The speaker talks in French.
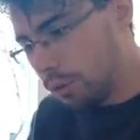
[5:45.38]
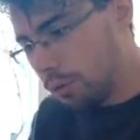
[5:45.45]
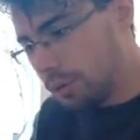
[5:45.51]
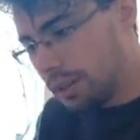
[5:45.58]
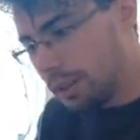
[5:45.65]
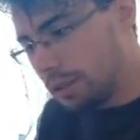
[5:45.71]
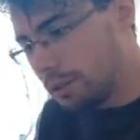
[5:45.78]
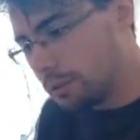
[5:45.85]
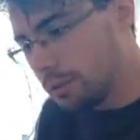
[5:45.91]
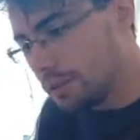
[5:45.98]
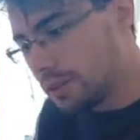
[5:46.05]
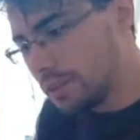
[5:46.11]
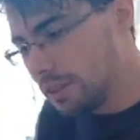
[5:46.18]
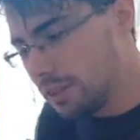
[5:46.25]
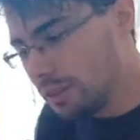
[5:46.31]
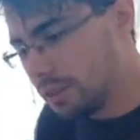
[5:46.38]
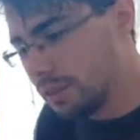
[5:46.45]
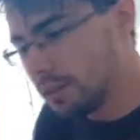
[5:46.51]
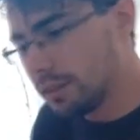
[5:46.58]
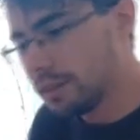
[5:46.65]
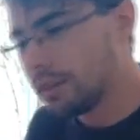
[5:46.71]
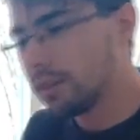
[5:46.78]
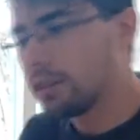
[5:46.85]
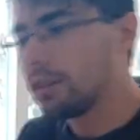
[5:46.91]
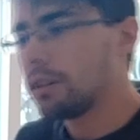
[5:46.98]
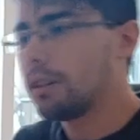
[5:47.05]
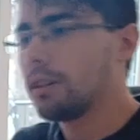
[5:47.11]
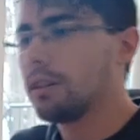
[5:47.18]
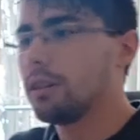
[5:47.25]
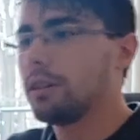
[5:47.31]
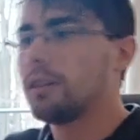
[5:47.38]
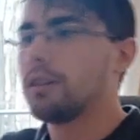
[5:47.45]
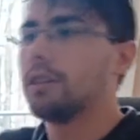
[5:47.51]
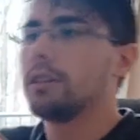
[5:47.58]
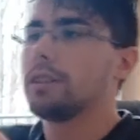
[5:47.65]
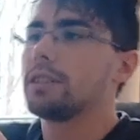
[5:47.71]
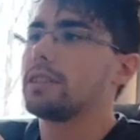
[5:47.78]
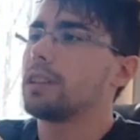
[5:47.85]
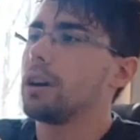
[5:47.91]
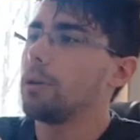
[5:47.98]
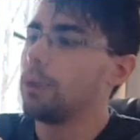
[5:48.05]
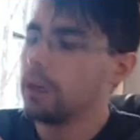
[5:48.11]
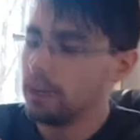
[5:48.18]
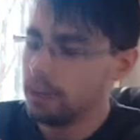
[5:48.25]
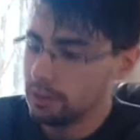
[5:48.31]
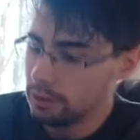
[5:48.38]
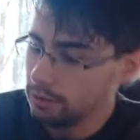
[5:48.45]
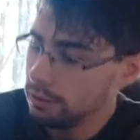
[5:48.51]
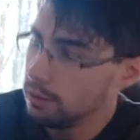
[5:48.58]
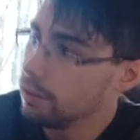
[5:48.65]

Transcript: On a aussi Star Wars